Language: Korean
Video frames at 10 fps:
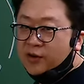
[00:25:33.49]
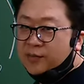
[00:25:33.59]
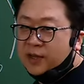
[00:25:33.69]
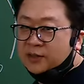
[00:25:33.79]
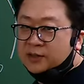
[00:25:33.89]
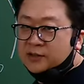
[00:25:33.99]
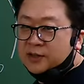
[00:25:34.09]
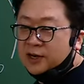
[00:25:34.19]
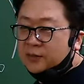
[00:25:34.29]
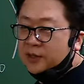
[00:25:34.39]
만드는
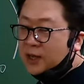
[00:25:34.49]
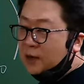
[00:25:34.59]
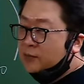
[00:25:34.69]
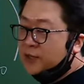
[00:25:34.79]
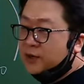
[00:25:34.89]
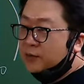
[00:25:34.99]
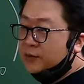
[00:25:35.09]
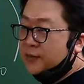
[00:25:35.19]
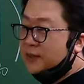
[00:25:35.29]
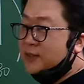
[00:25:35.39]
사람이 아무 생각
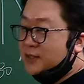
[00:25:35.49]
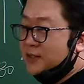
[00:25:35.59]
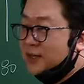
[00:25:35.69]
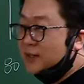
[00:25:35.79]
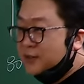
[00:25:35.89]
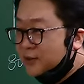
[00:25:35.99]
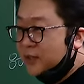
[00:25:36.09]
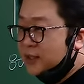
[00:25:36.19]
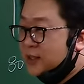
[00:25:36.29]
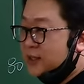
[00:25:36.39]
없이 만들지는 않았을 거
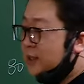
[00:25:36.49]
아니에요.